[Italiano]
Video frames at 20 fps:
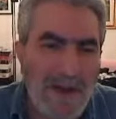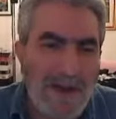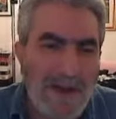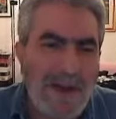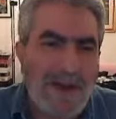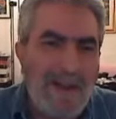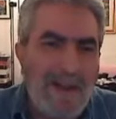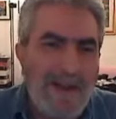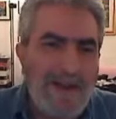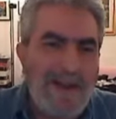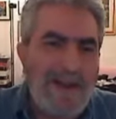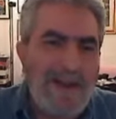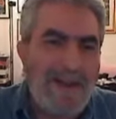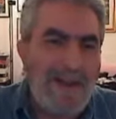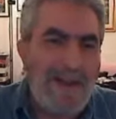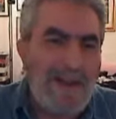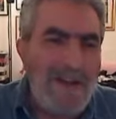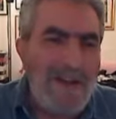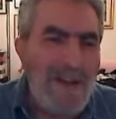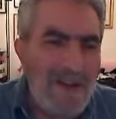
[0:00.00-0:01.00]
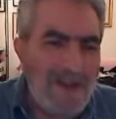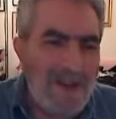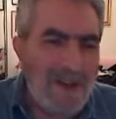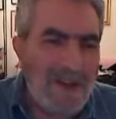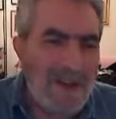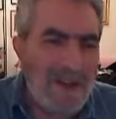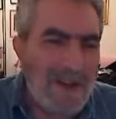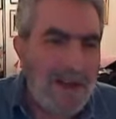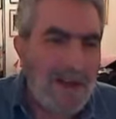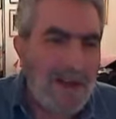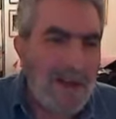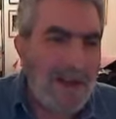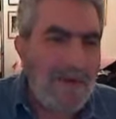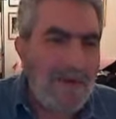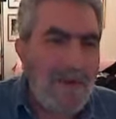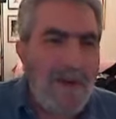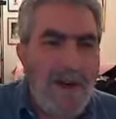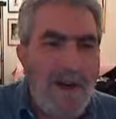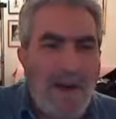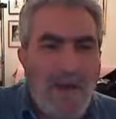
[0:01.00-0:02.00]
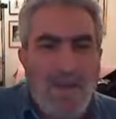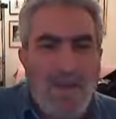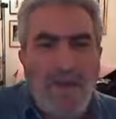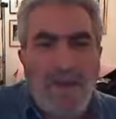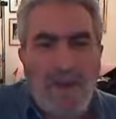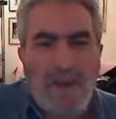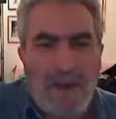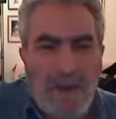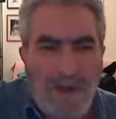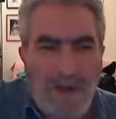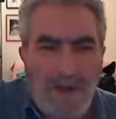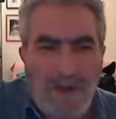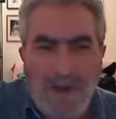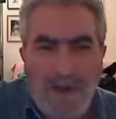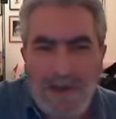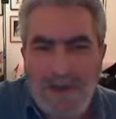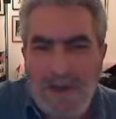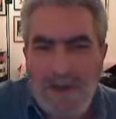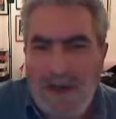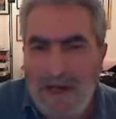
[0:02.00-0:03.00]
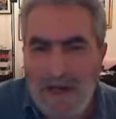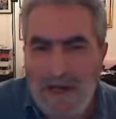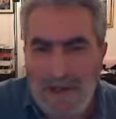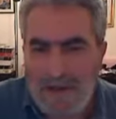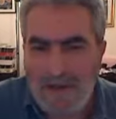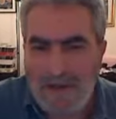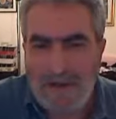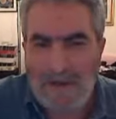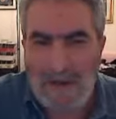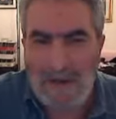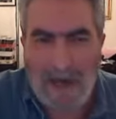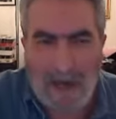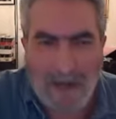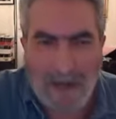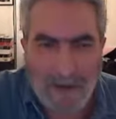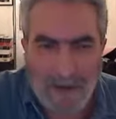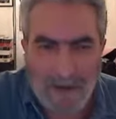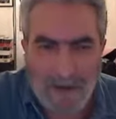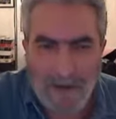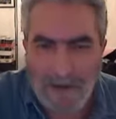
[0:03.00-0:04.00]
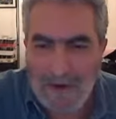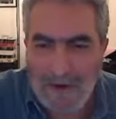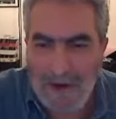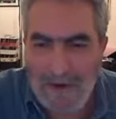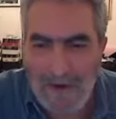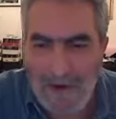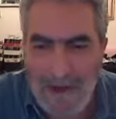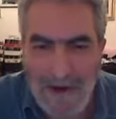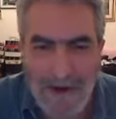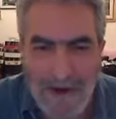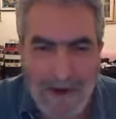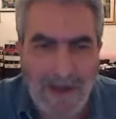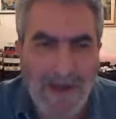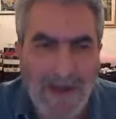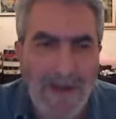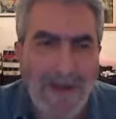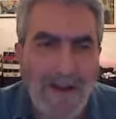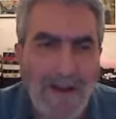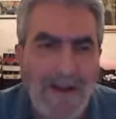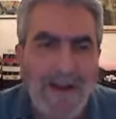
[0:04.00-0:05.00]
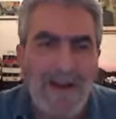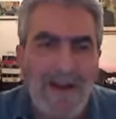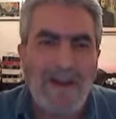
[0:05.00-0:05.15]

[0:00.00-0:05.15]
eh, dice che quello è omicidio ha già legiferato, non è vero che